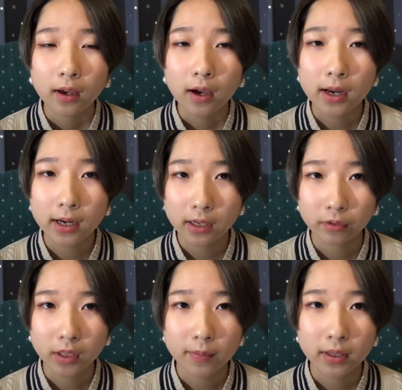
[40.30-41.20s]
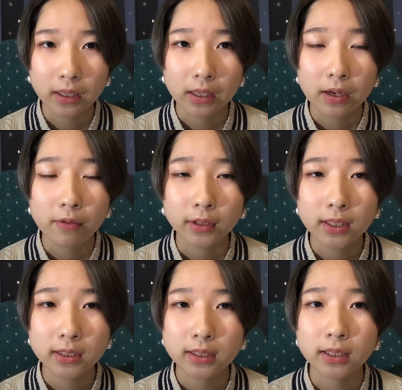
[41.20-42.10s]
彼らのために
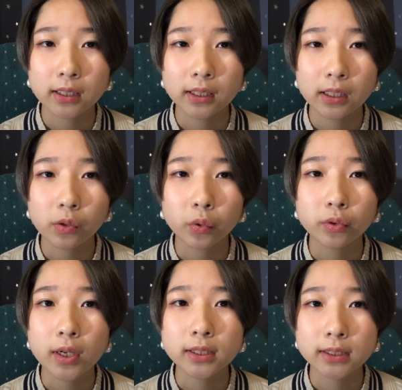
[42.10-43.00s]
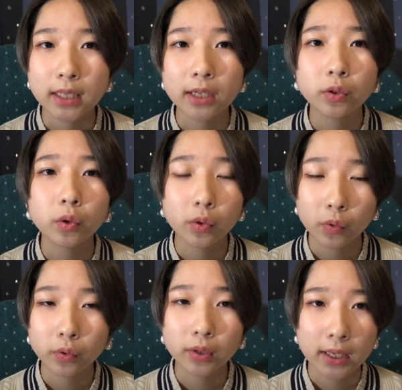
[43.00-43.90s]
私たちができることは伝えるという
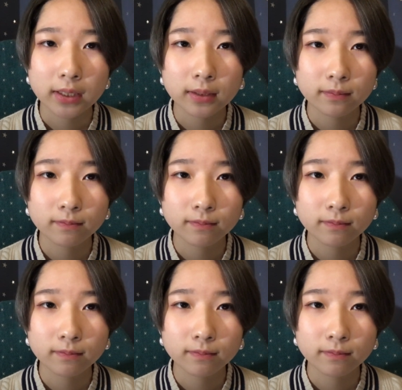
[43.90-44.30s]
ことです